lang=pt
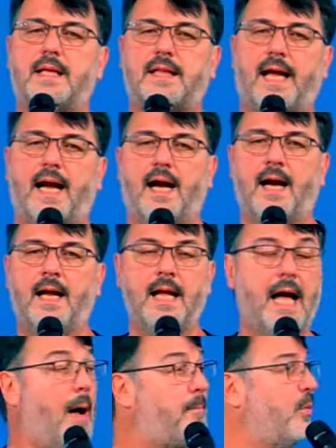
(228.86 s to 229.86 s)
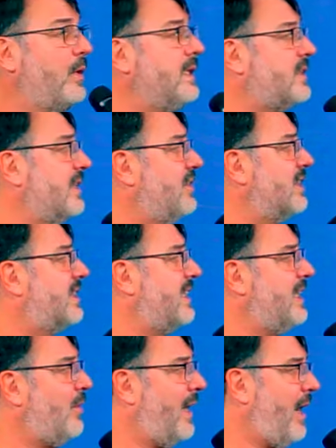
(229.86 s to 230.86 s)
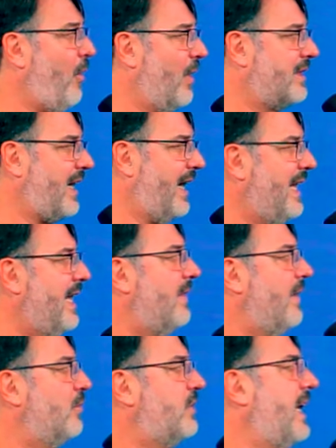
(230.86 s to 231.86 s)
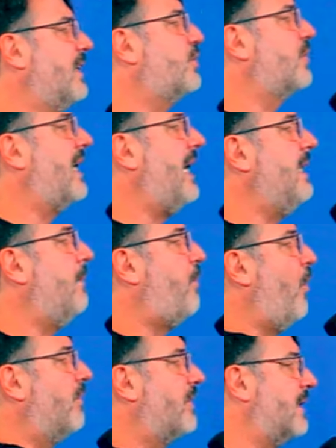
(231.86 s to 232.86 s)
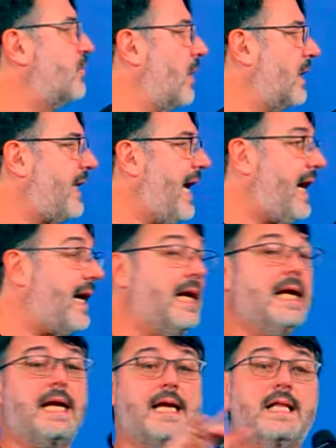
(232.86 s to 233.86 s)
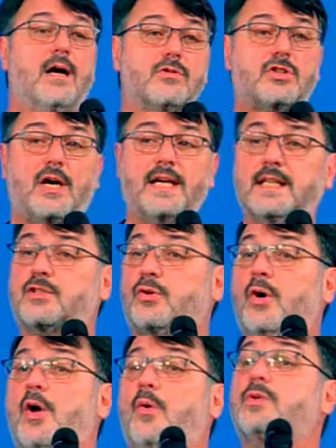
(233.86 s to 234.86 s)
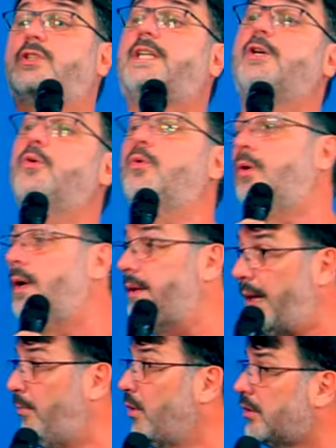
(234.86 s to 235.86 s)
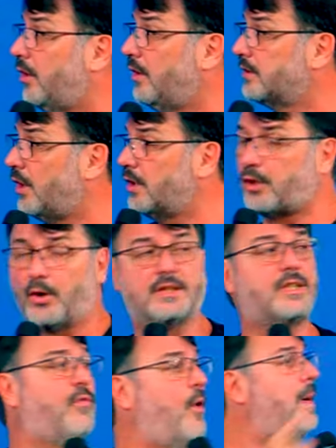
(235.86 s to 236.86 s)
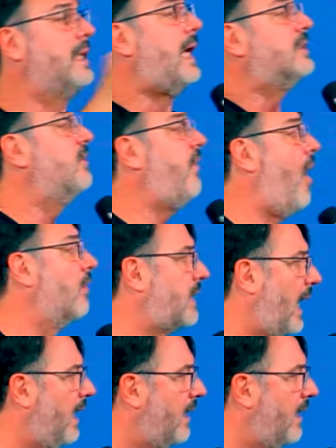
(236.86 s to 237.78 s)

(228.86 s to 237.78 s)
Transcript: terra. A política de Ciro era outra. Eu deixo cada povo na sua terra e não só isso, os que o Nabucodonosor trouxe eu vou mandar de volta.